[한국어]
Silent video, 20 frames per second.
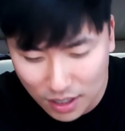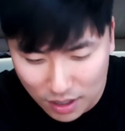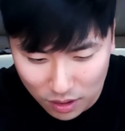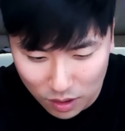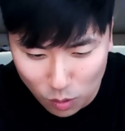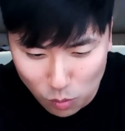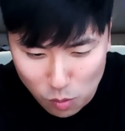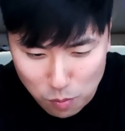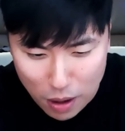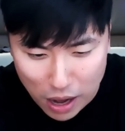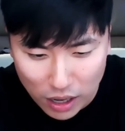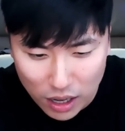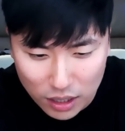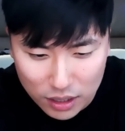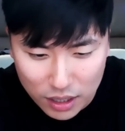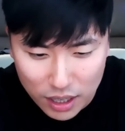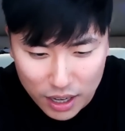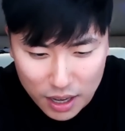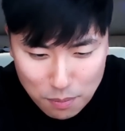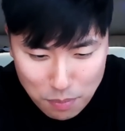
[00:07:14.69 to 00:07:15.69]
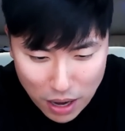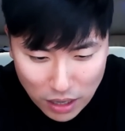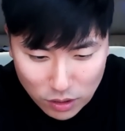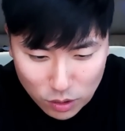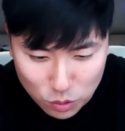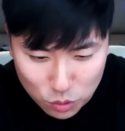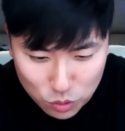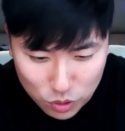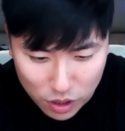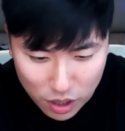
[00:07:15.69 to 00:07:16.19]
너무 반갑게
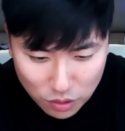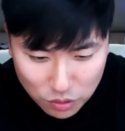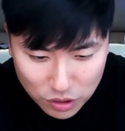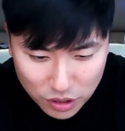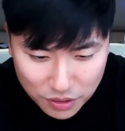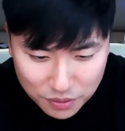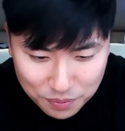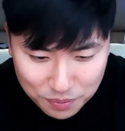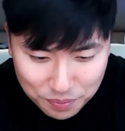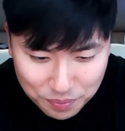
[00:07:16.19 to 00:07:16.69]
반겨주더라고요.